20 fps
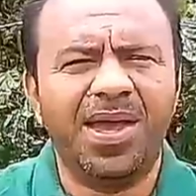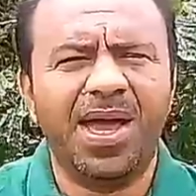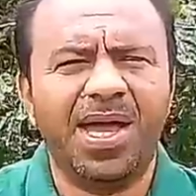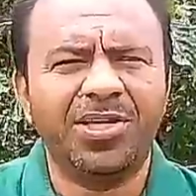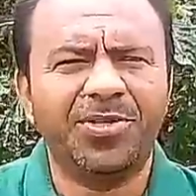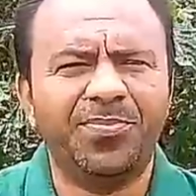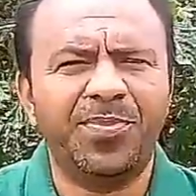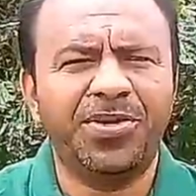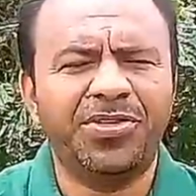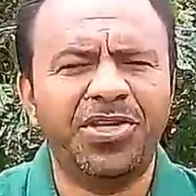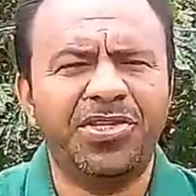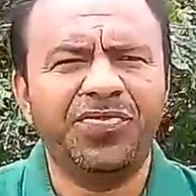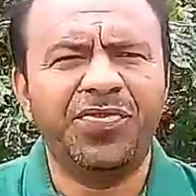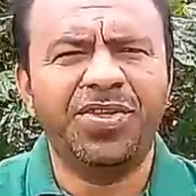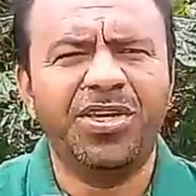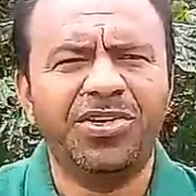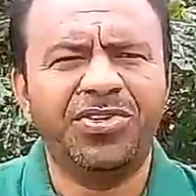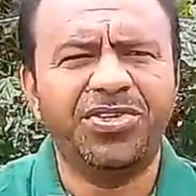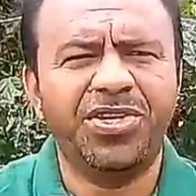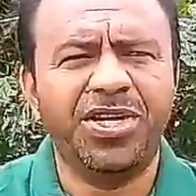as bênçãos
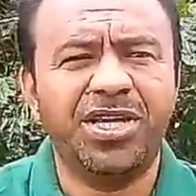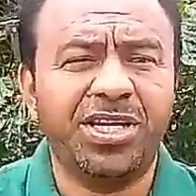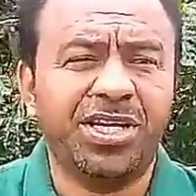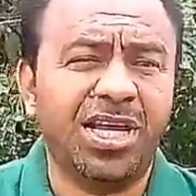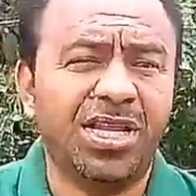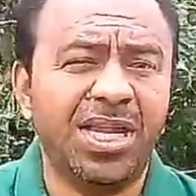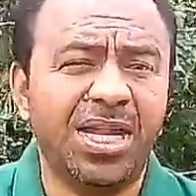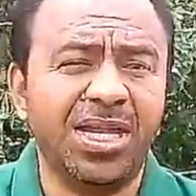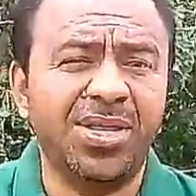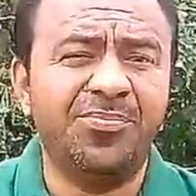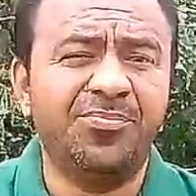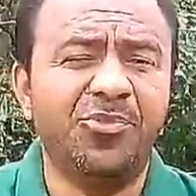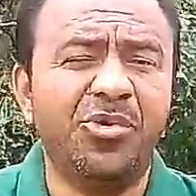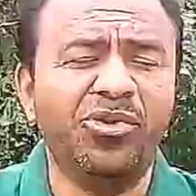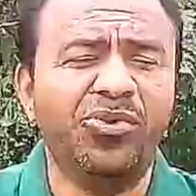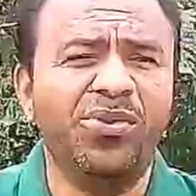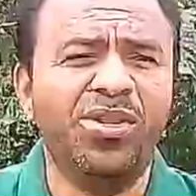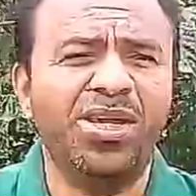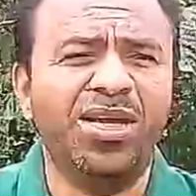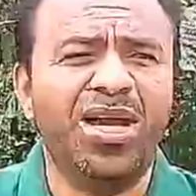financeiras, que ela é
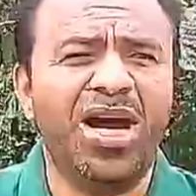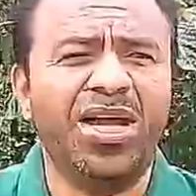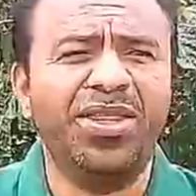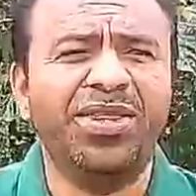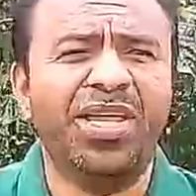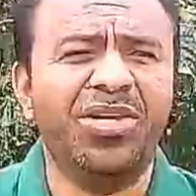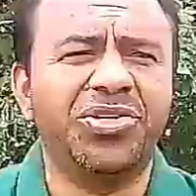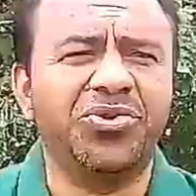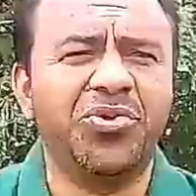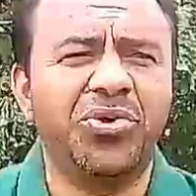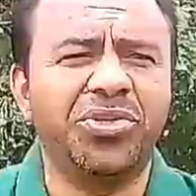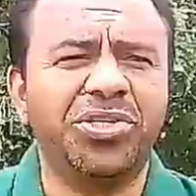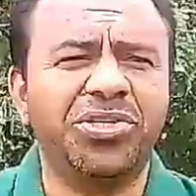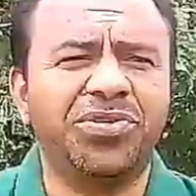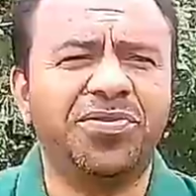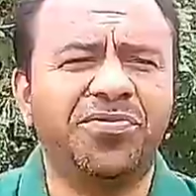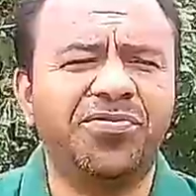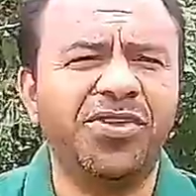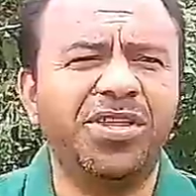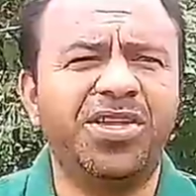muito ligada nas
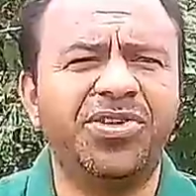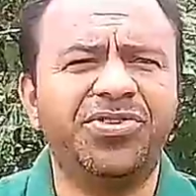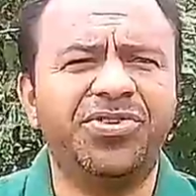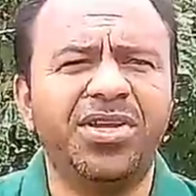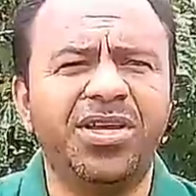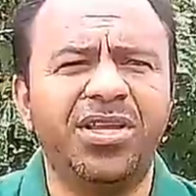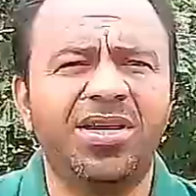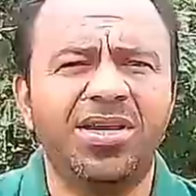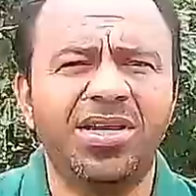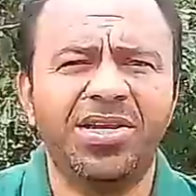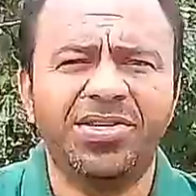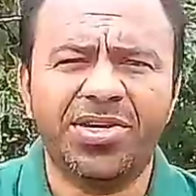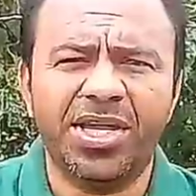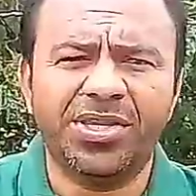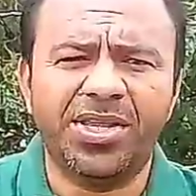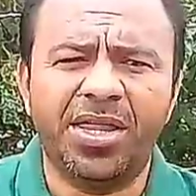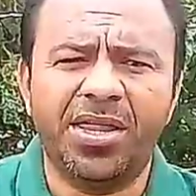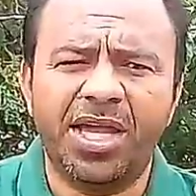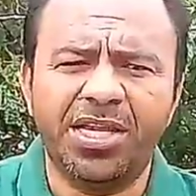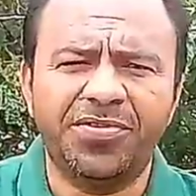coisas financeiras. E
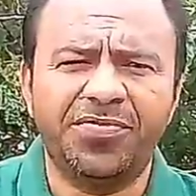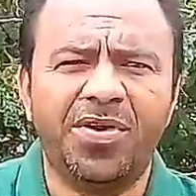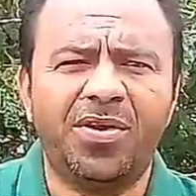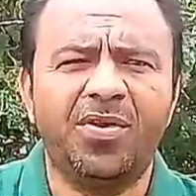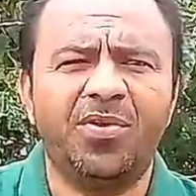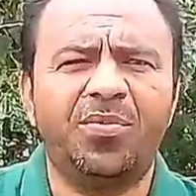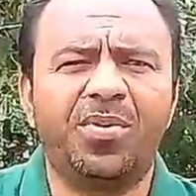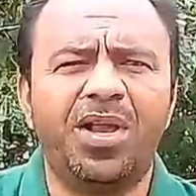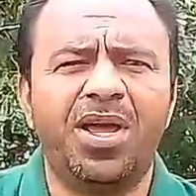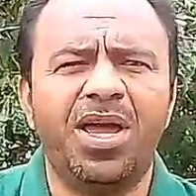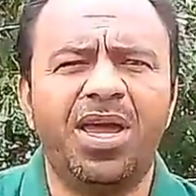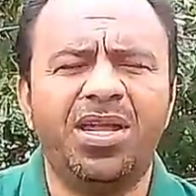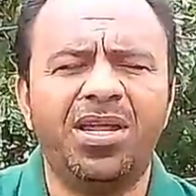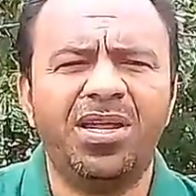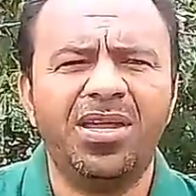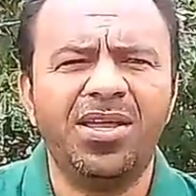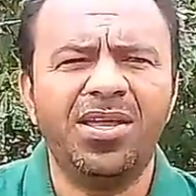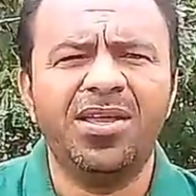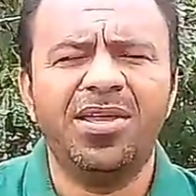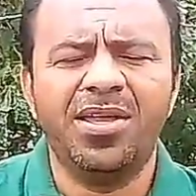Satanás falou para ela,
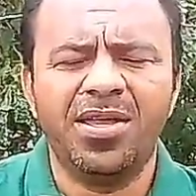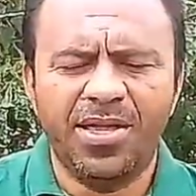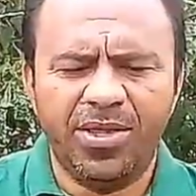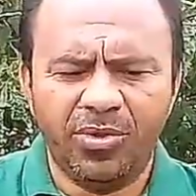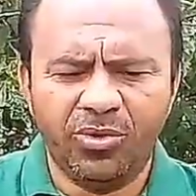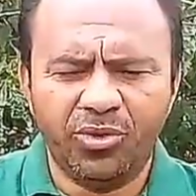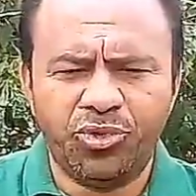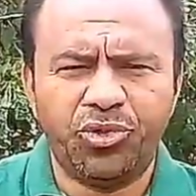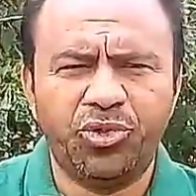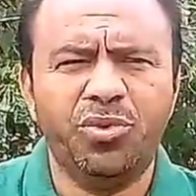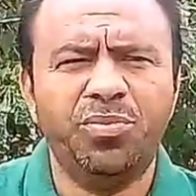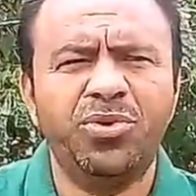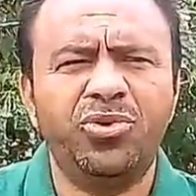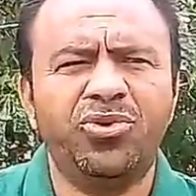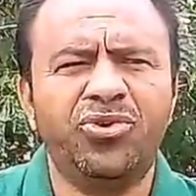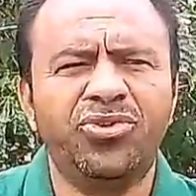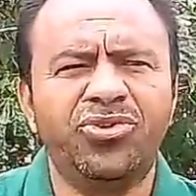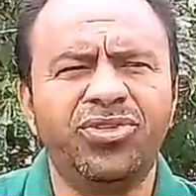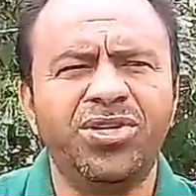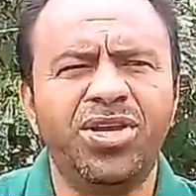no
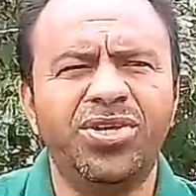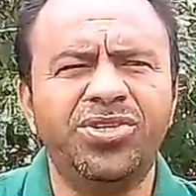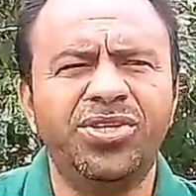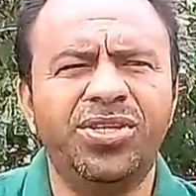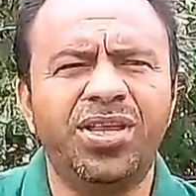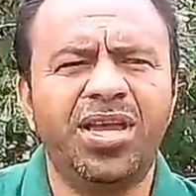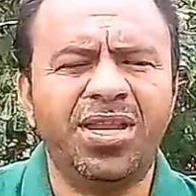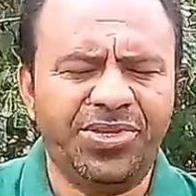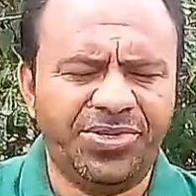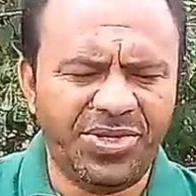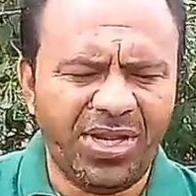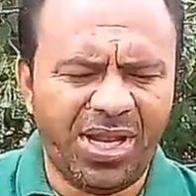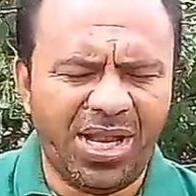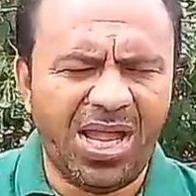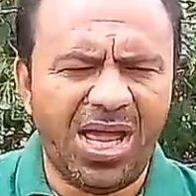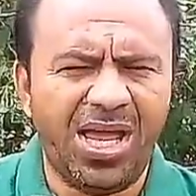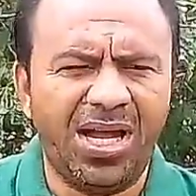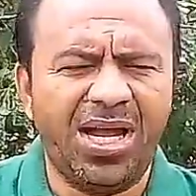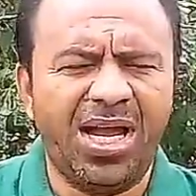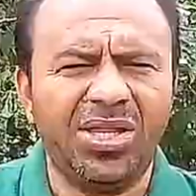subconsciente dela, se ela
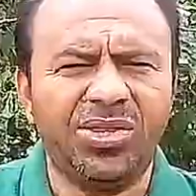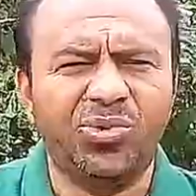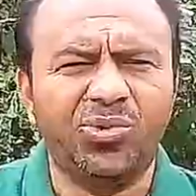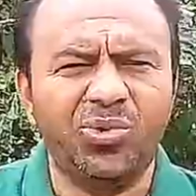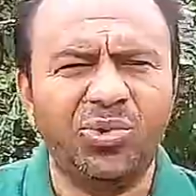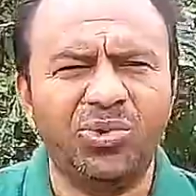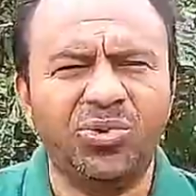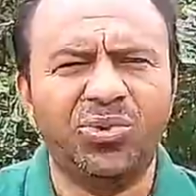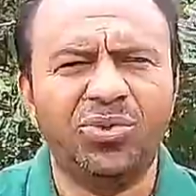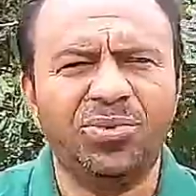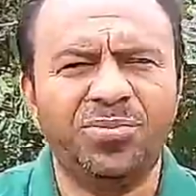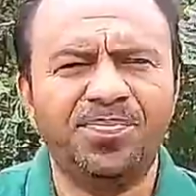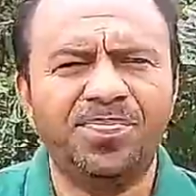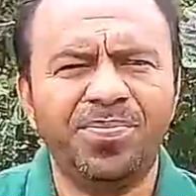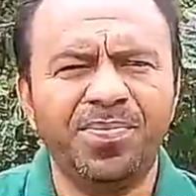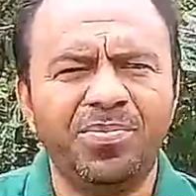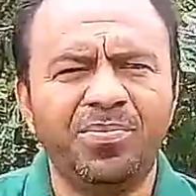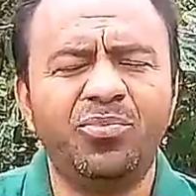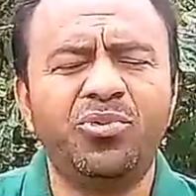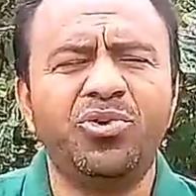largar tudo
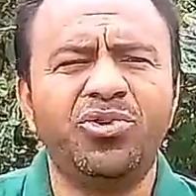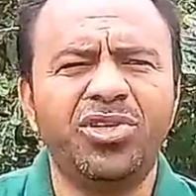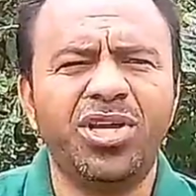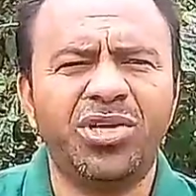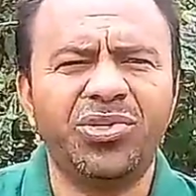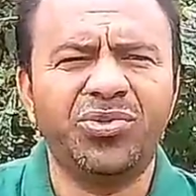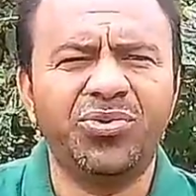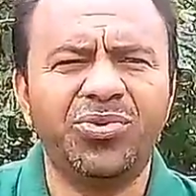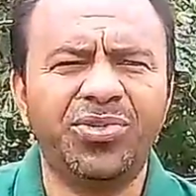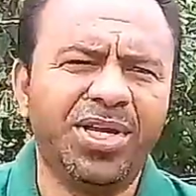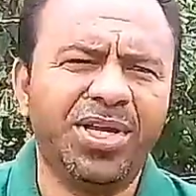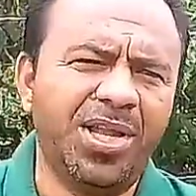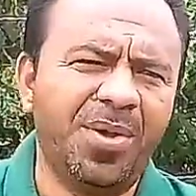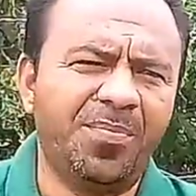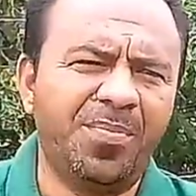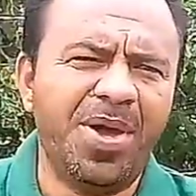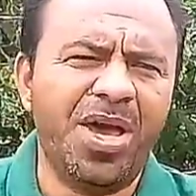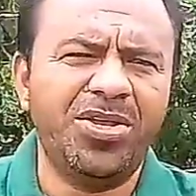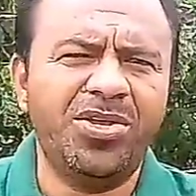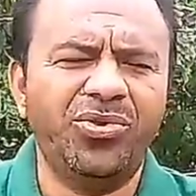por Jesus, ela
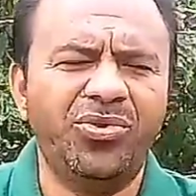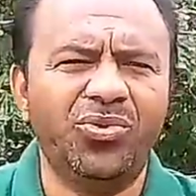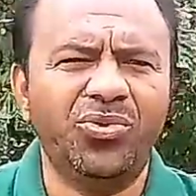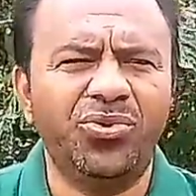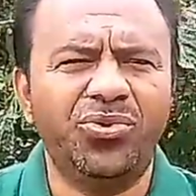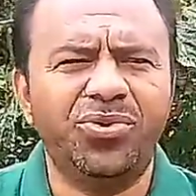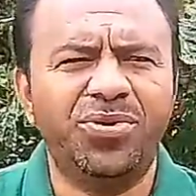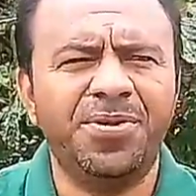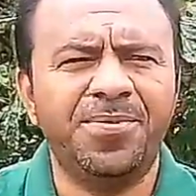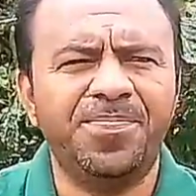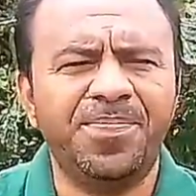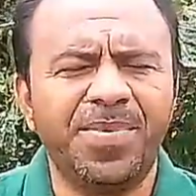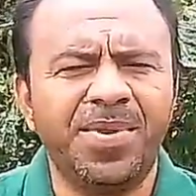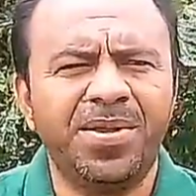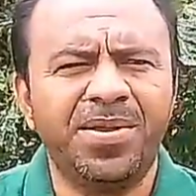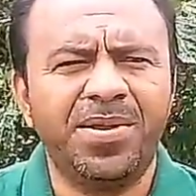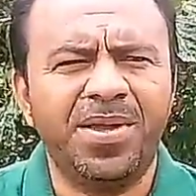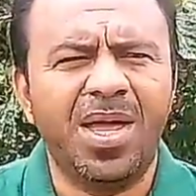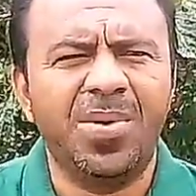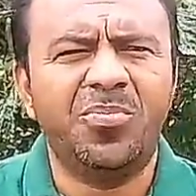perde tudo.
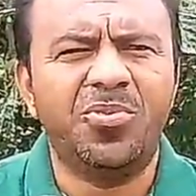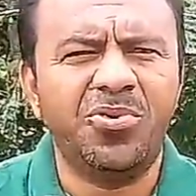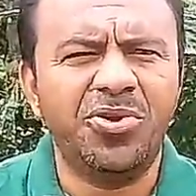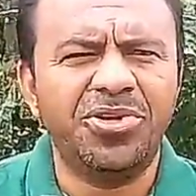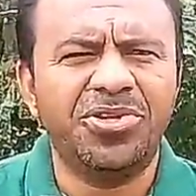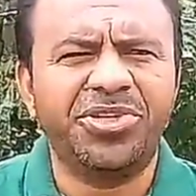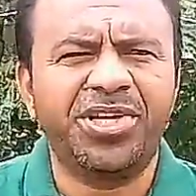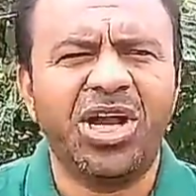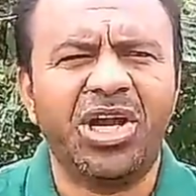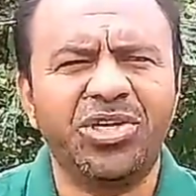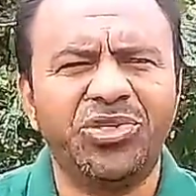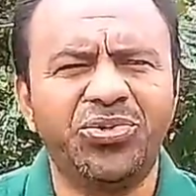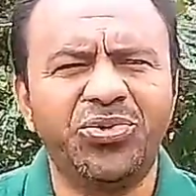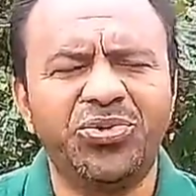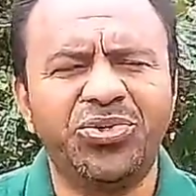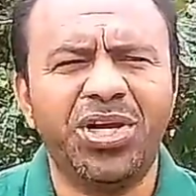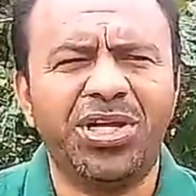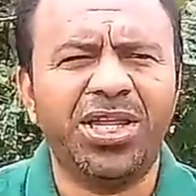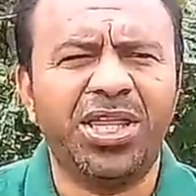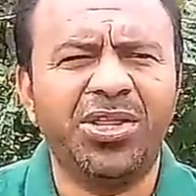É por isso que a
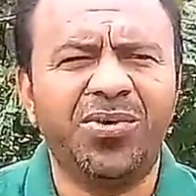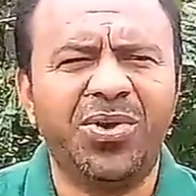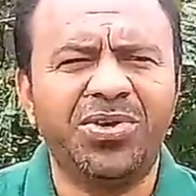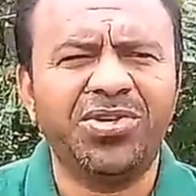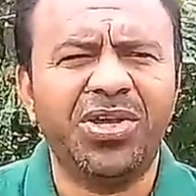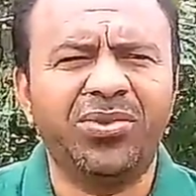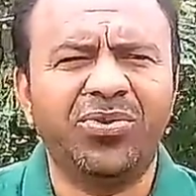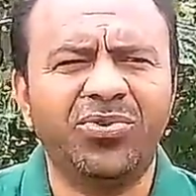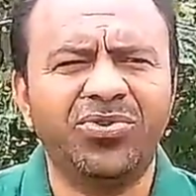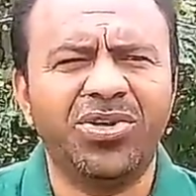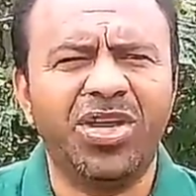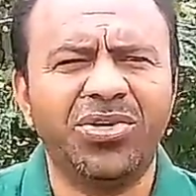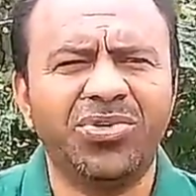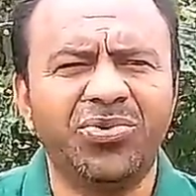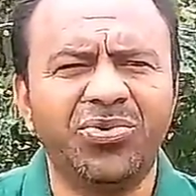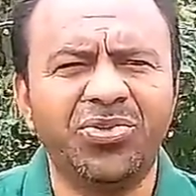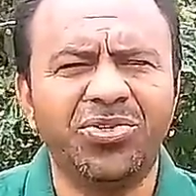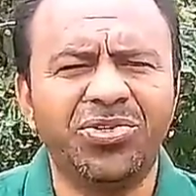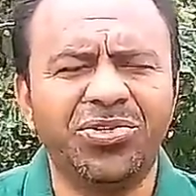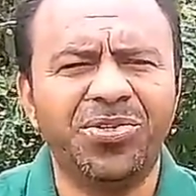Xuxa ainda não aceitou
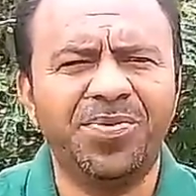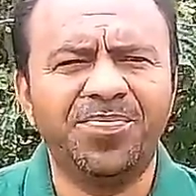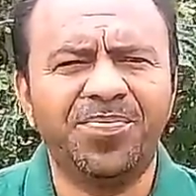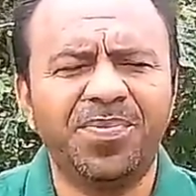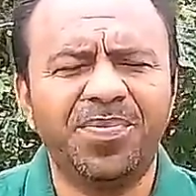Jesus